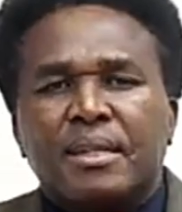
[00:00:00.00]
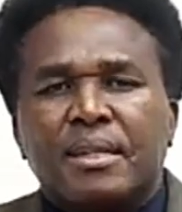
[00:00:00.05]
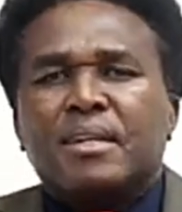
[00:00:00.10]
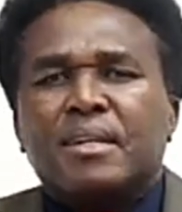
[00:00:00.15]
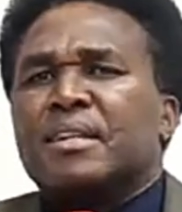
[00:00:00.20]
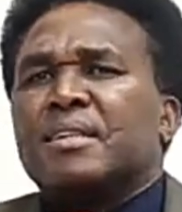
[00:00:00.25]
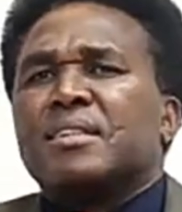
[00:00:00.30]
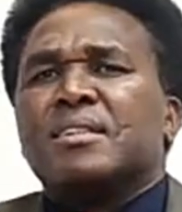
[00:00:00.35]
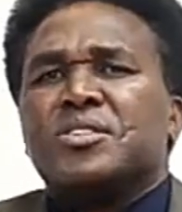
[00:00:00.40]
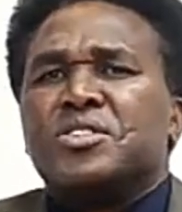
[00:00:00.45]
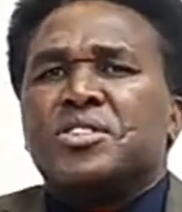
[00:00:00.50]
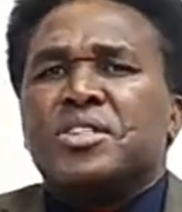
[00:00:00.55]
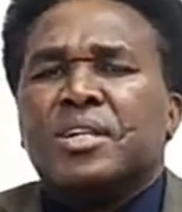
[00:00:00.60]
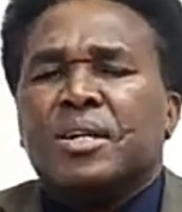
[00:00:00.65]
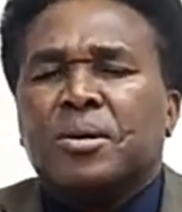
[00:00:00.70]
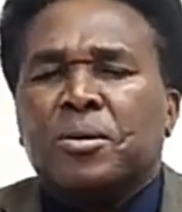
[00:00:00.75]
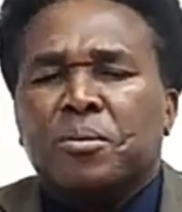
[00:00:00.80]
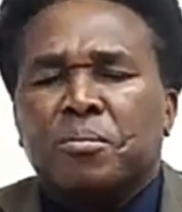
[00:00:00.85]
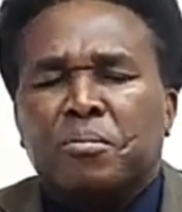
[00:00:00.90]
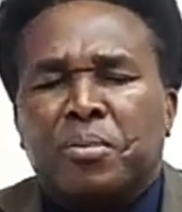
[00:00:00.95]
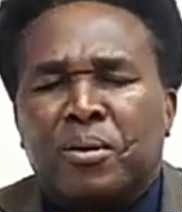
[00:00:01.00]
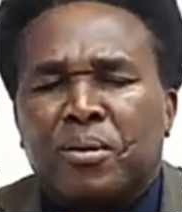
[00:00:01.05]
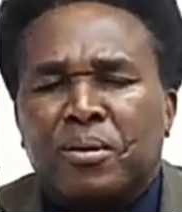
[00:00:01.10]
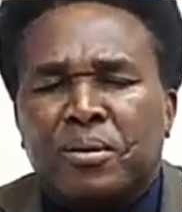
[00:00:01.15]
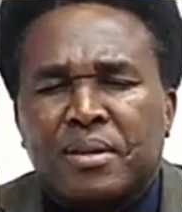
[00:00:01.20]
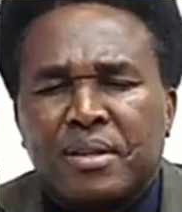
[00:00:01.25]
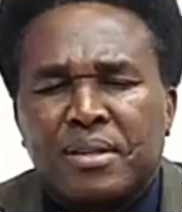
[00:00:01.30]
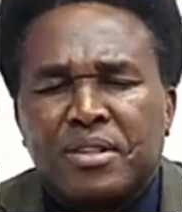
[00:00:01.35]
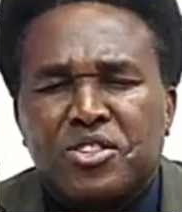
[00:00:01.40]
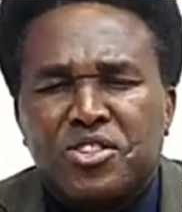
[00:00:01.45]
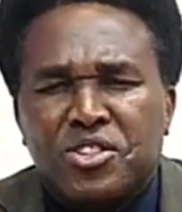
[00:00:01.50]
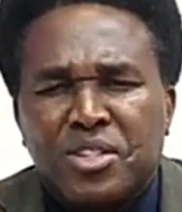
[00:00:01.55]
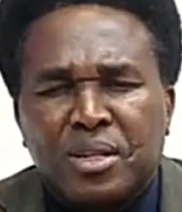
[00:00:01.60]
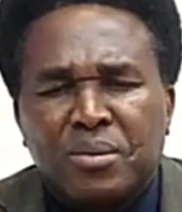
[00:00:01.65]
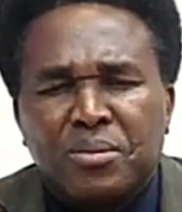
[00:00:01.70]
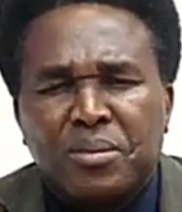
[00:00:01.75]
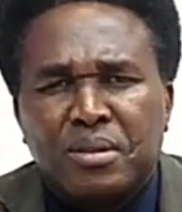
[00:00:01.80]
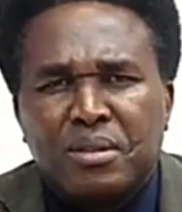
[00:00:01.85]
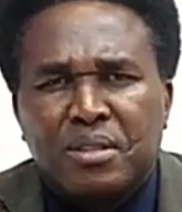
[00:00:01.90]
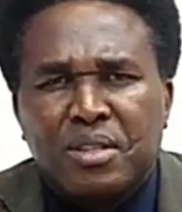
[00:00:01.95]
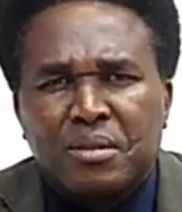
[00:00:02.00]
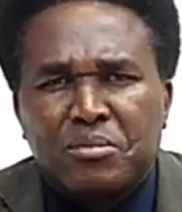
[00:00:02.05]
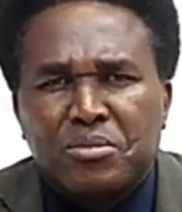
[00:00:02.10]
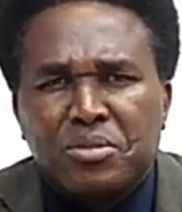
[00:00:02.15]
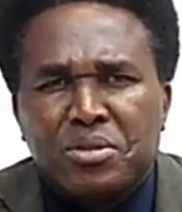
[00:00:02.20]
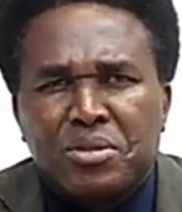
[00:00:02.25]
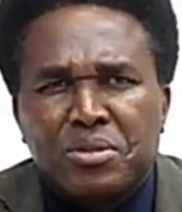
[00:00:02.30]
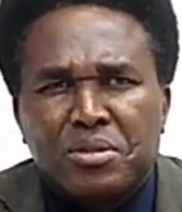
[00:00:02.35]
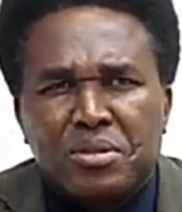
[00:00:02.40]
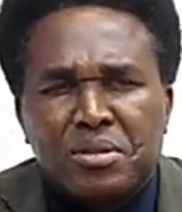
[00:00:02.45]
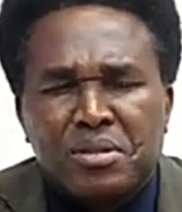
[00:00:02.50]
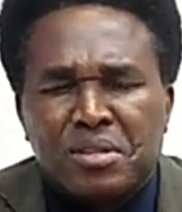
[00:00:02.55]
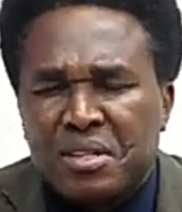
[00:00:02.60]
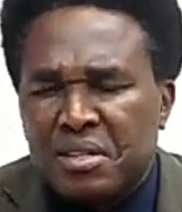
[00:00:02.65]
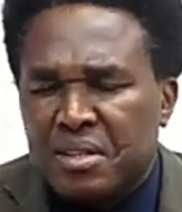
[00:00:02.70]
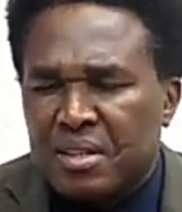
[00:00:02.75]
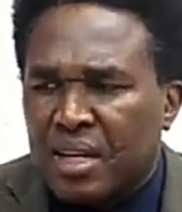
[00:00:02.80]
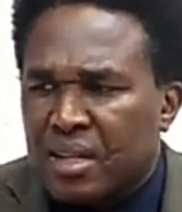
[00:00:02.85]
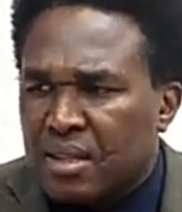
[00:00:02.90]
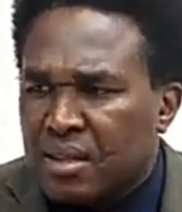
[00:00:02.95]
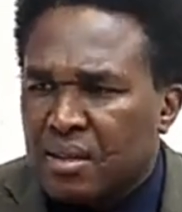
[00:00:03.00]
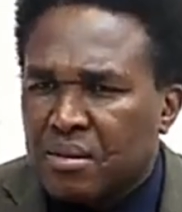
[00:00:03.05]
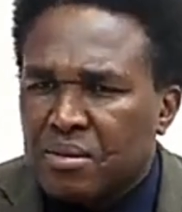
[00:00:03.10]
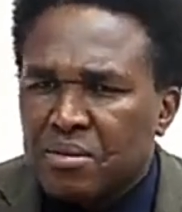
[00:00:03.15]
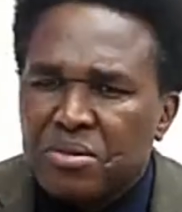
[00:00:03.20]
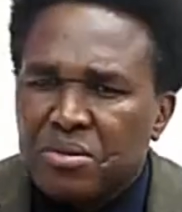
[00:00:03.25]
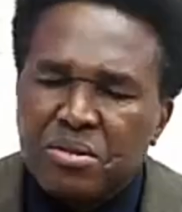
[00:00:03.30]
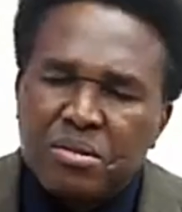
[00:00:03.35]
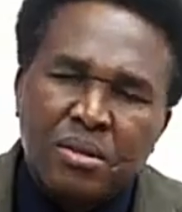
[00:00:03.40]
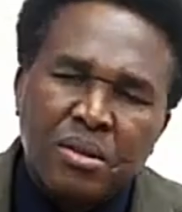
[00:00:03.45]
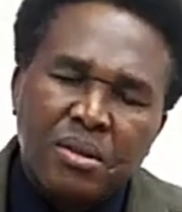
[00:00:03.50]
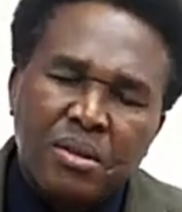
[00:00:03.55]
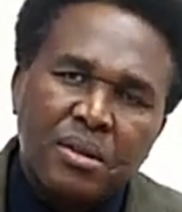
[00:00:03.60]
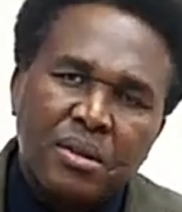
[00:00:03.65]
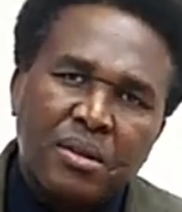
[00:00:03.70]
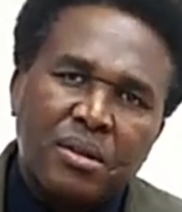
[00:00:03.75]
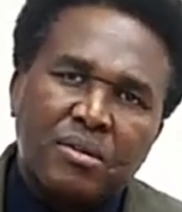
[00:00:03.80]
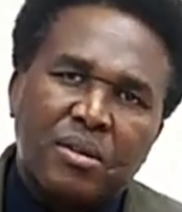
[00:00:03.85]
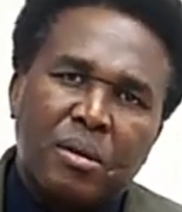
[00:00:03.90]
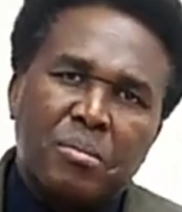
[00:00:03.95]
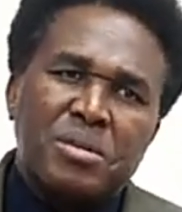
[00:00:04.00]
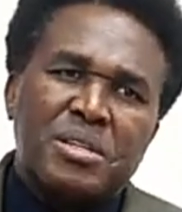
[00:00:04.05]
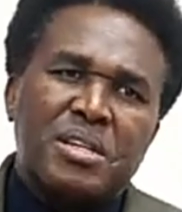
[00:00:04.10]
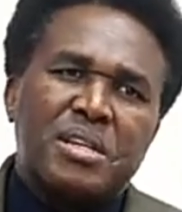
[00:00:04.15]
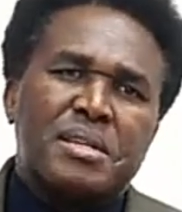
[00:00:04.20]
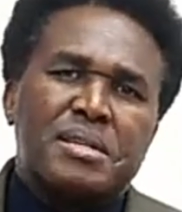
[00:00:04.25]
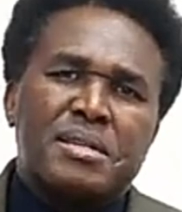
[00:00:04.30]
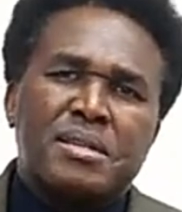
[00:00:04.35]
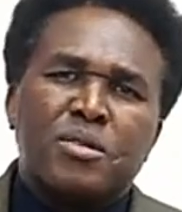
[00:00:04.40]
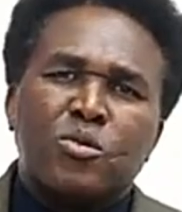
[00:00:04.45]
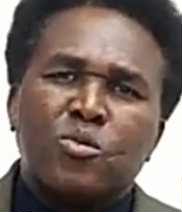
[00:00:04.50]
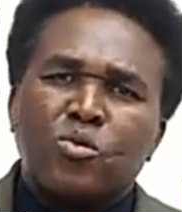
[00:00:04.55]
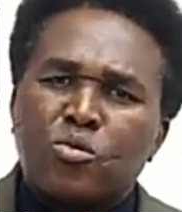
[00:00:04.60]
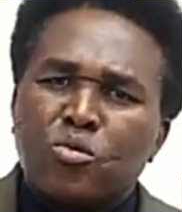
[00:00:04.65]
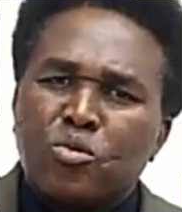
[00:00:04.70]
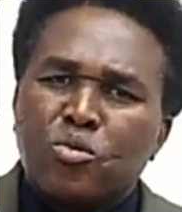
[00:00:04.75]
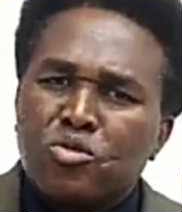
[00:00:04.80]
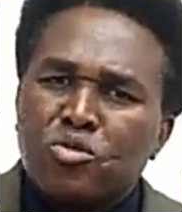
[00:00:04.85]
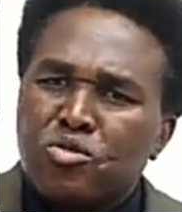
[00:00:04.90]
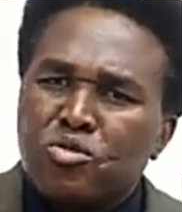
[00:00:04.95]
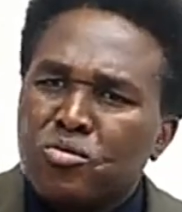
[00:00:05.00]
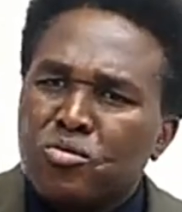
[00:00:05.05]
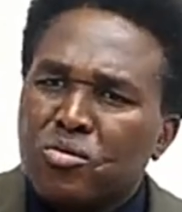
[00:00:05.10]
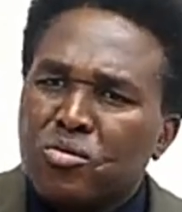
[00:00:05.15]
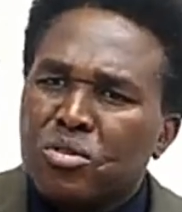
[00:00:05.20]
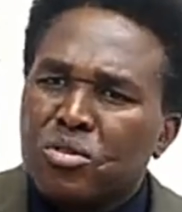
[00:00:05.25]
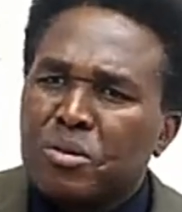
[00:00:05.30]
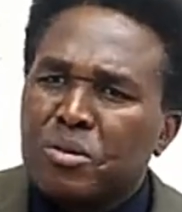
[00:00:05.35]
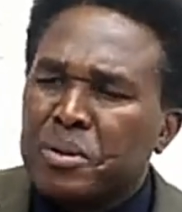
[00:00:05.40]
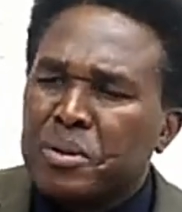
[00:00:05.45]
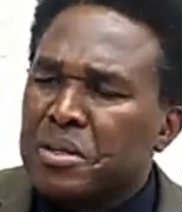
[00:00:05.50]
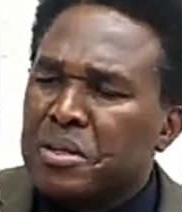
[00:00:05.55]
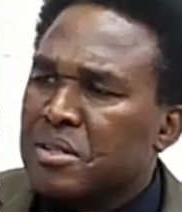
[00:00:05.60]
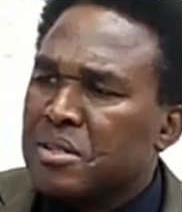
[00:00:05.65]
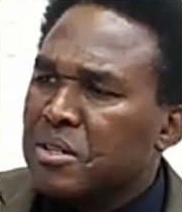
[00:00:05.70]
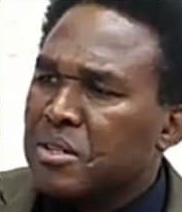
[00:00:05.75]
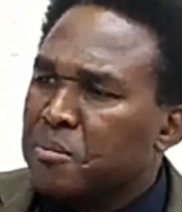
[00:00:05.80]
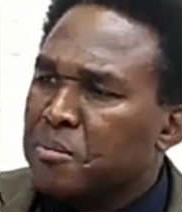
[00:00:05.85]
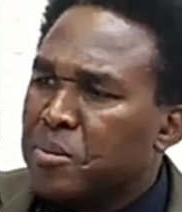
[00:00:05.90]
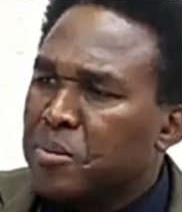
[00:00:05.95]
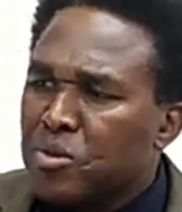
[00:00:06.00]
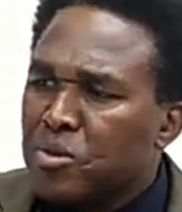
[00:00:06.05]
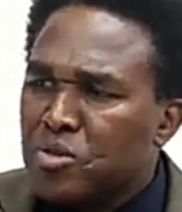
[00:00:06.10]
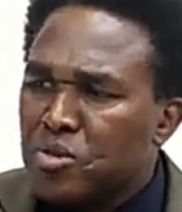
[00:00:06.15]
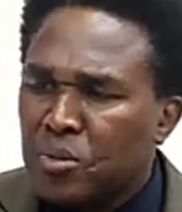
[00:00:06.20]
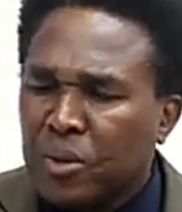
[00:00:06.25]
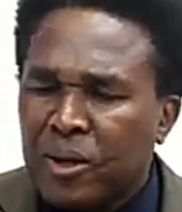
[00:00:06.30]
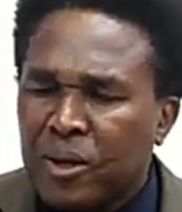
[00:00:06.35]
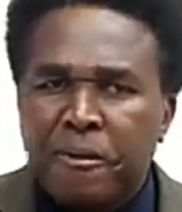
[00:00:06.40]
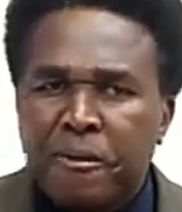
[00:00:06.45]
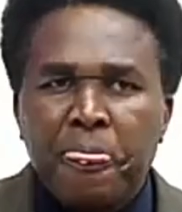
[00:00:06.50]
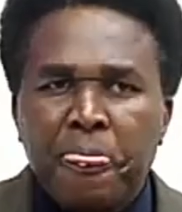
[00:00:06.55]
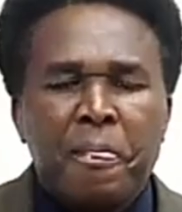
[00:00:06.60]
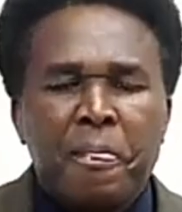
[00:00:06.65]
A religião, bom, religião em termos sintéticos, vamos dizer assim, um conjunto de princípios, não é?